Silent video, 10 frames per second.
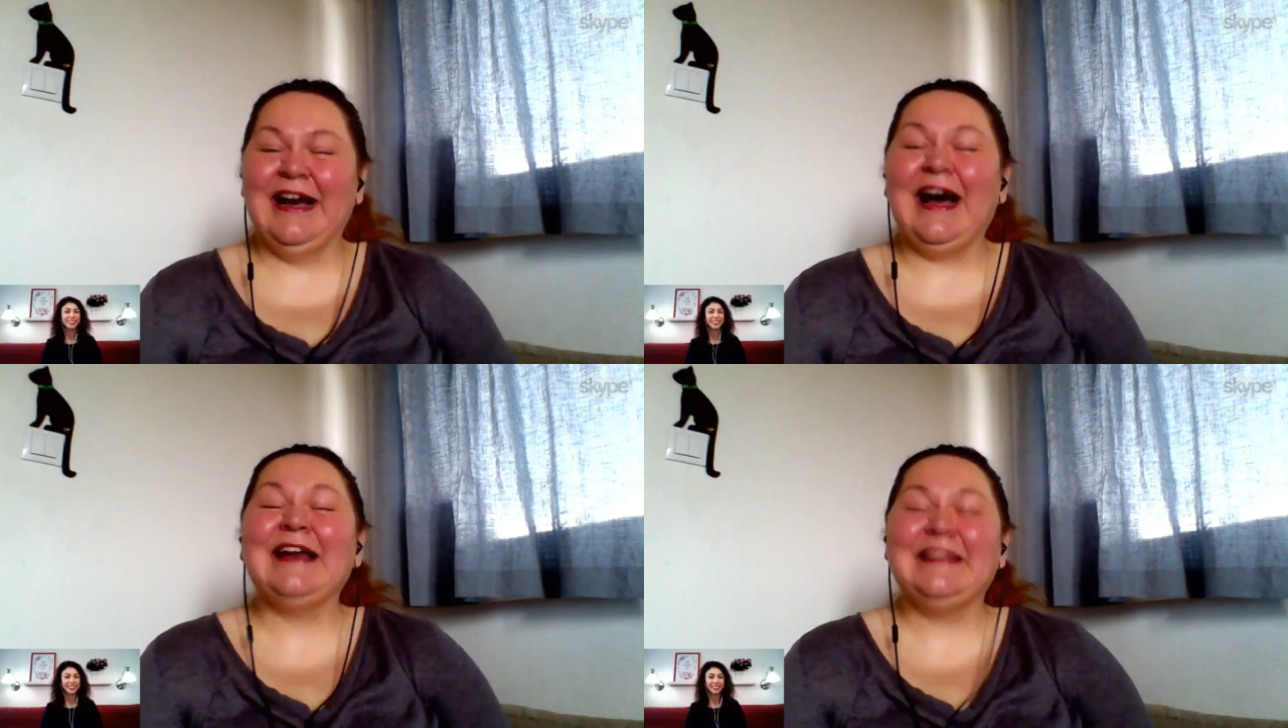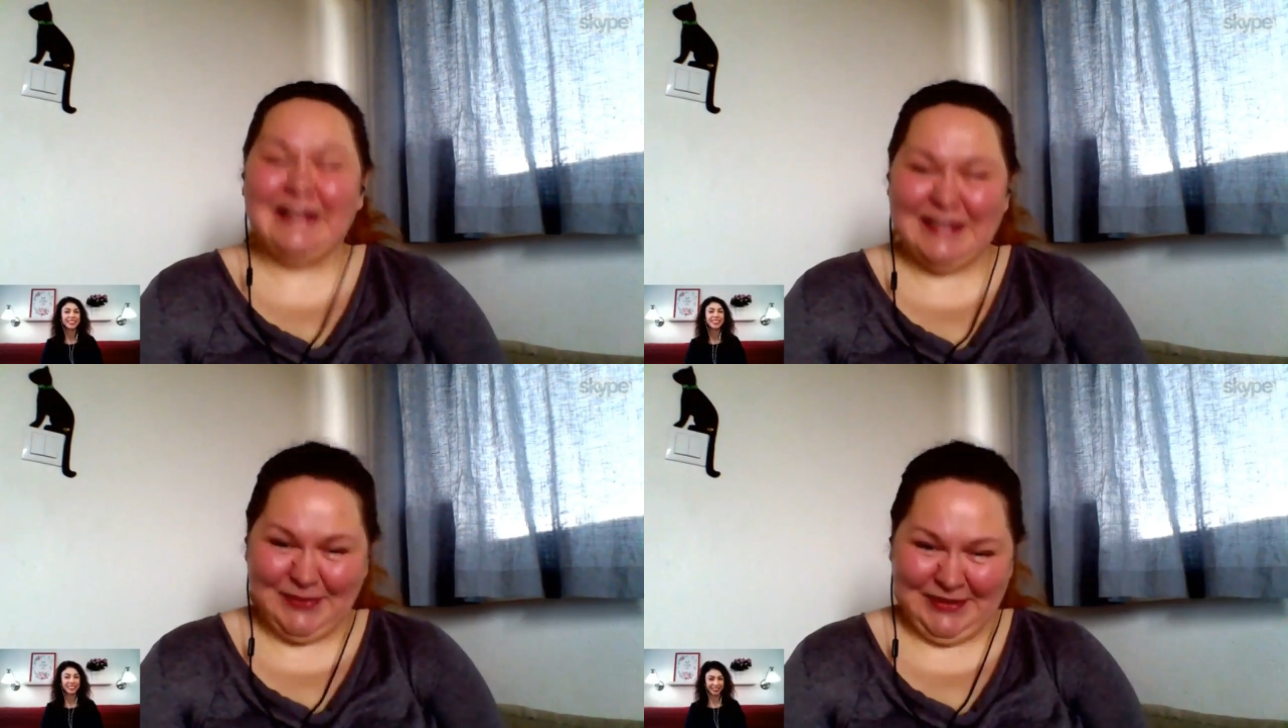a
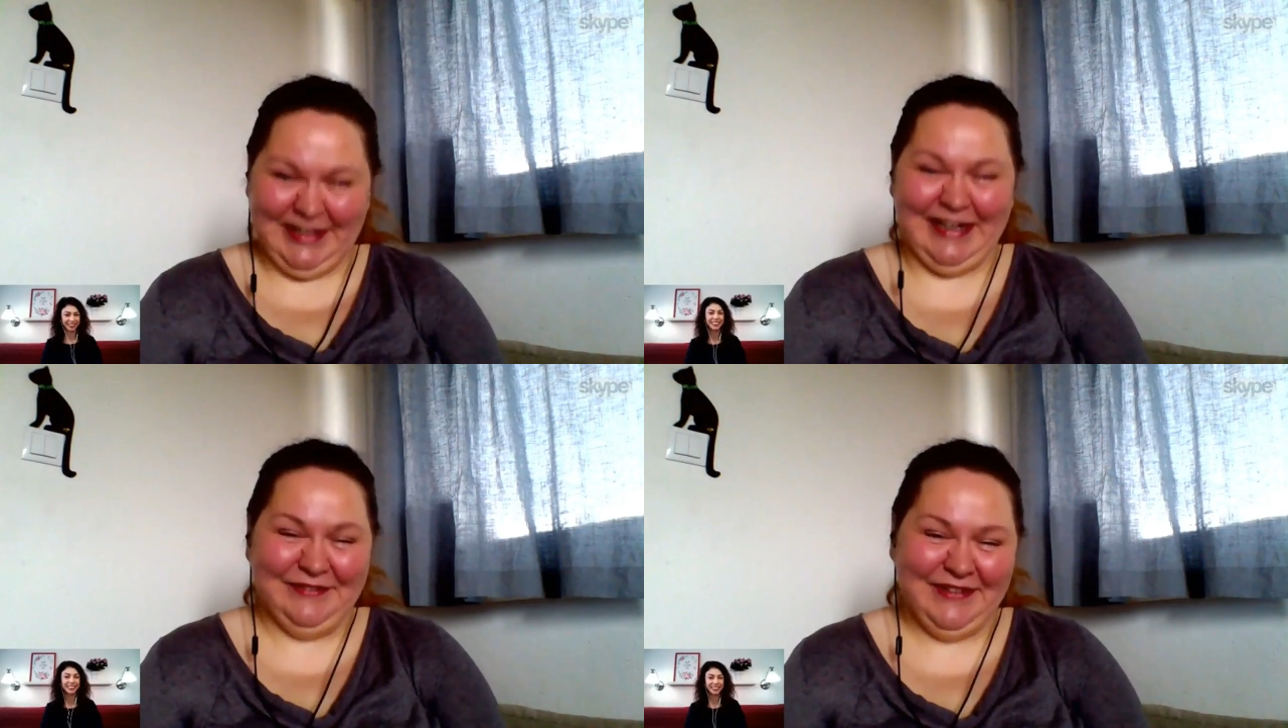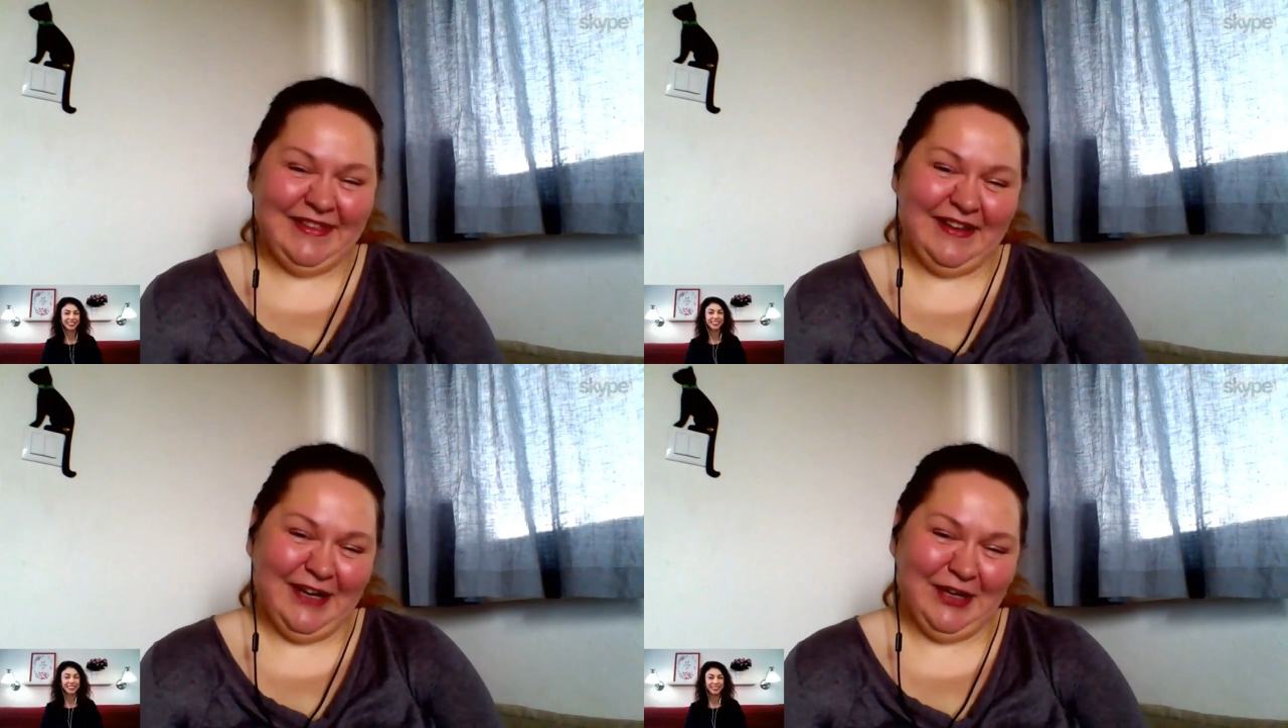teraz potrafię,
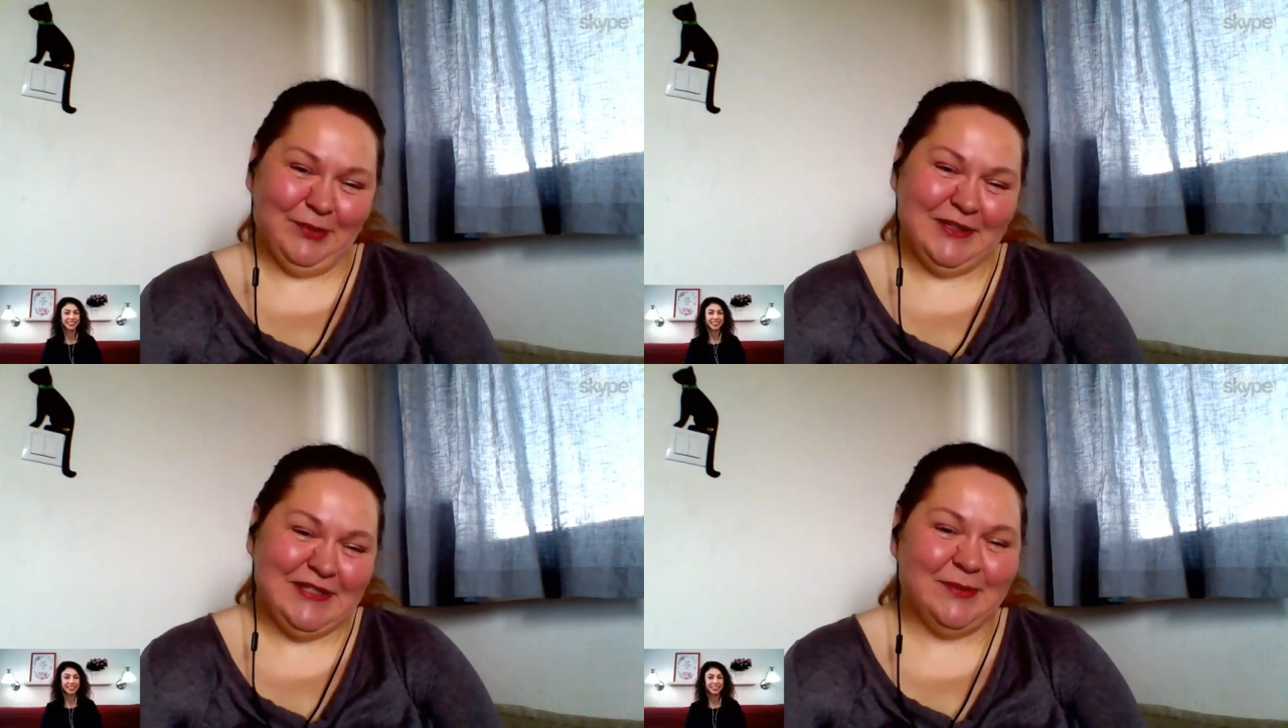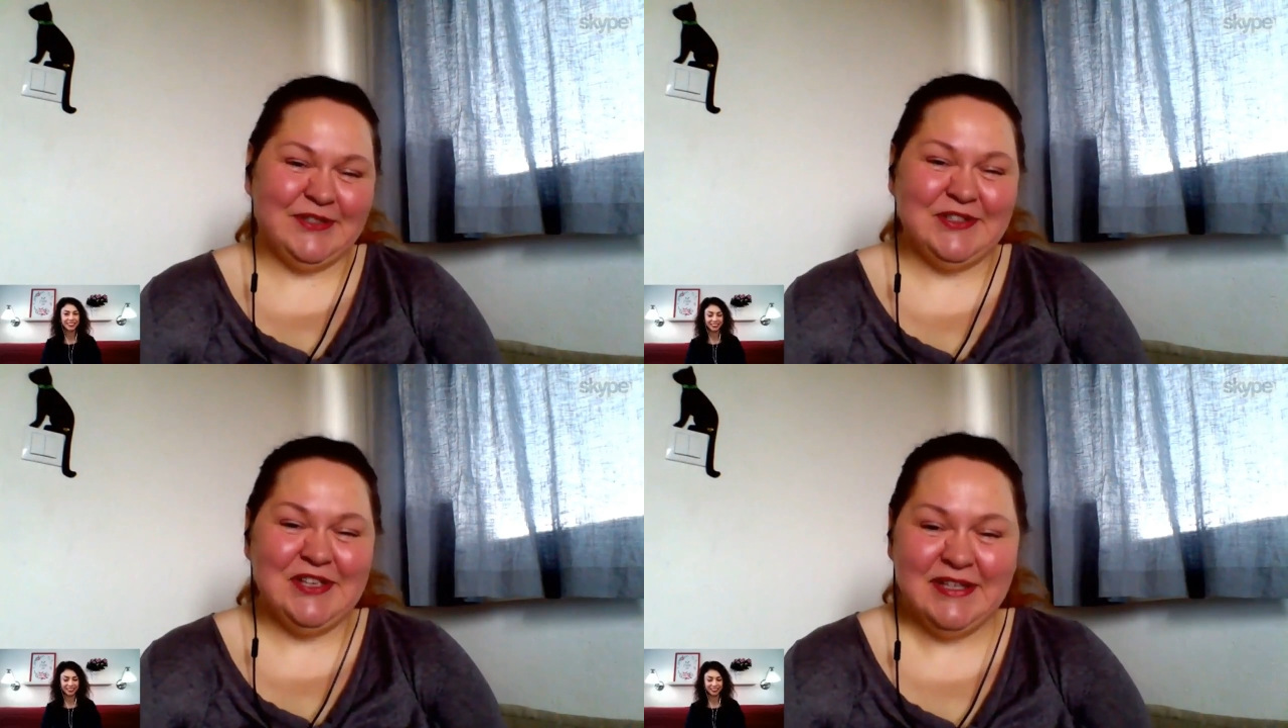tak, bo ja sobie
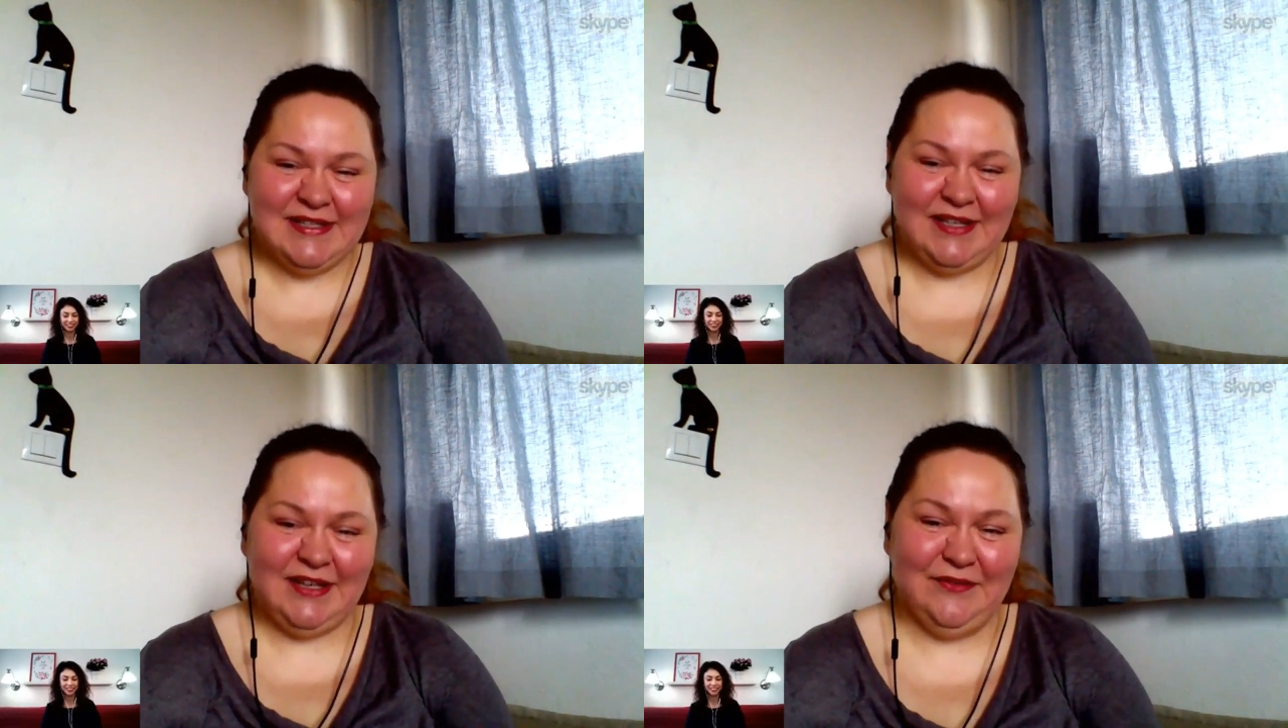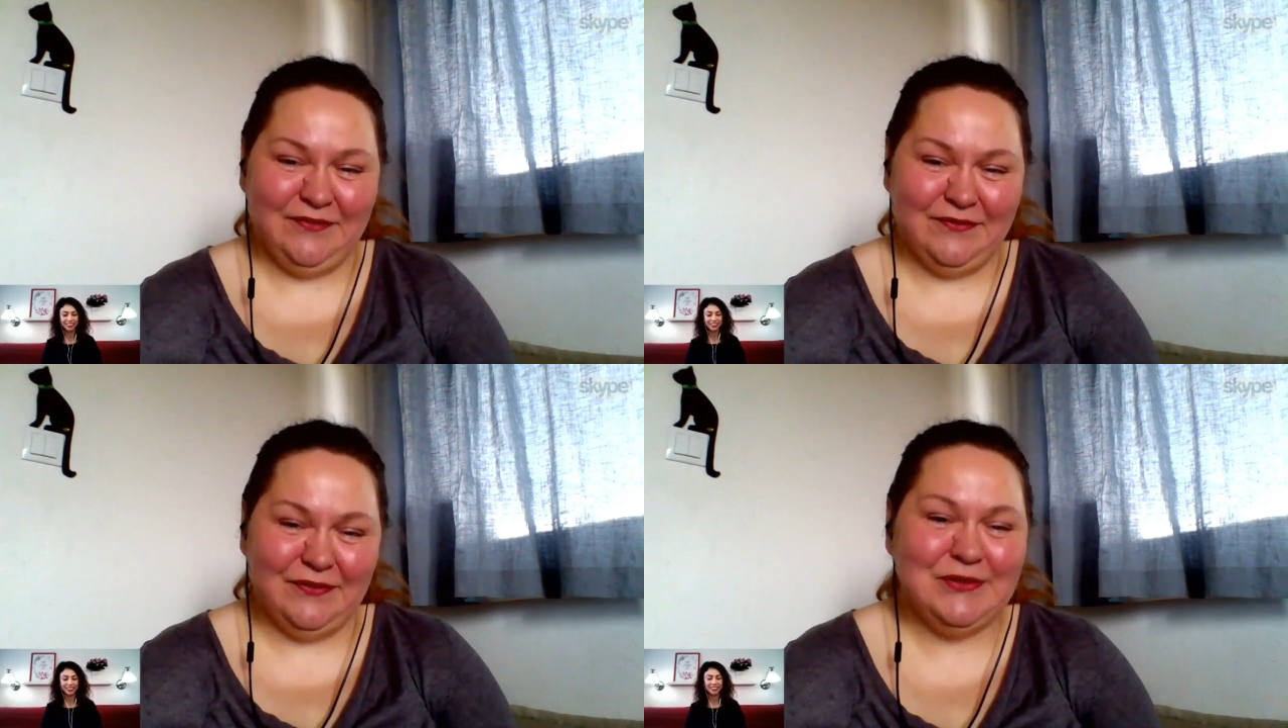codziennie staję
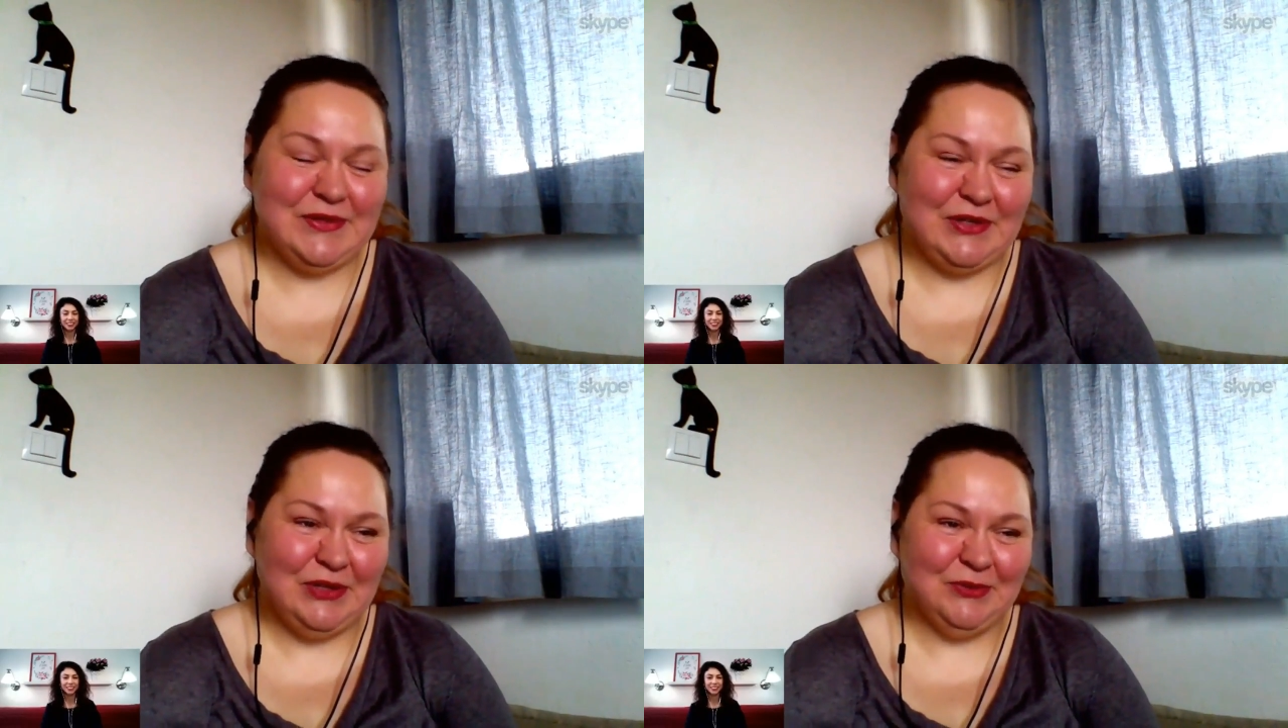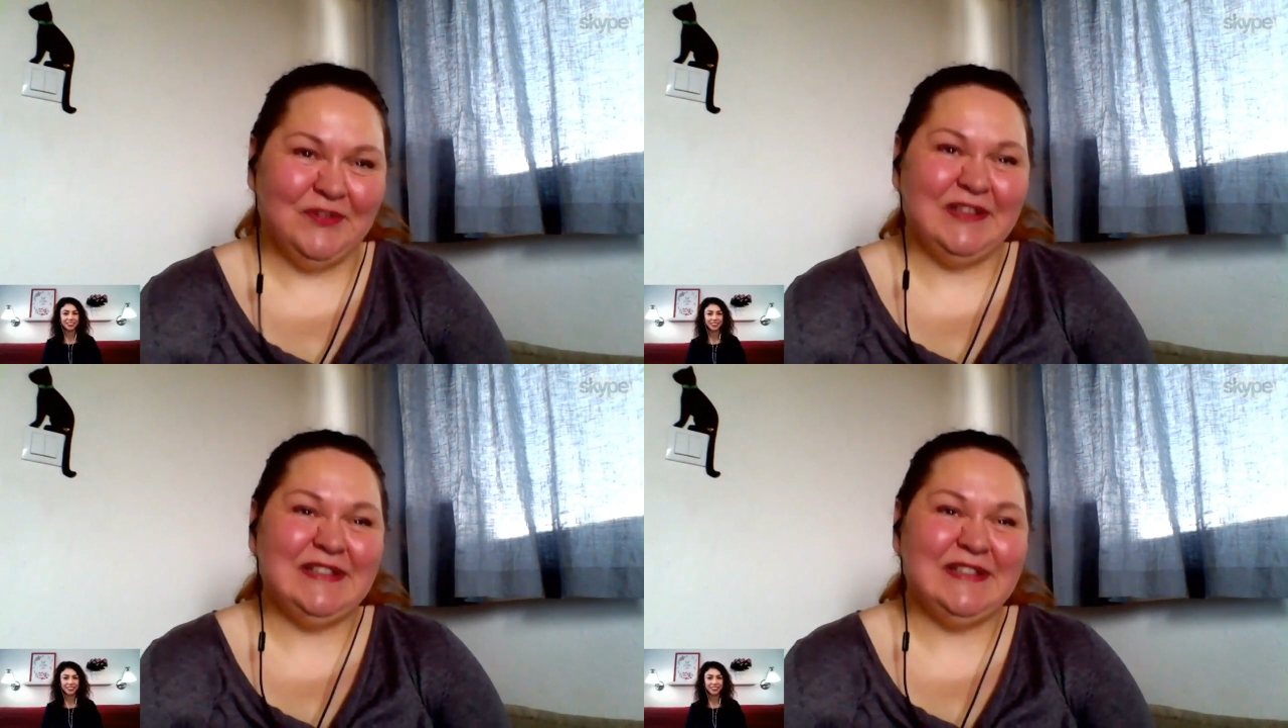w lustro i mówię,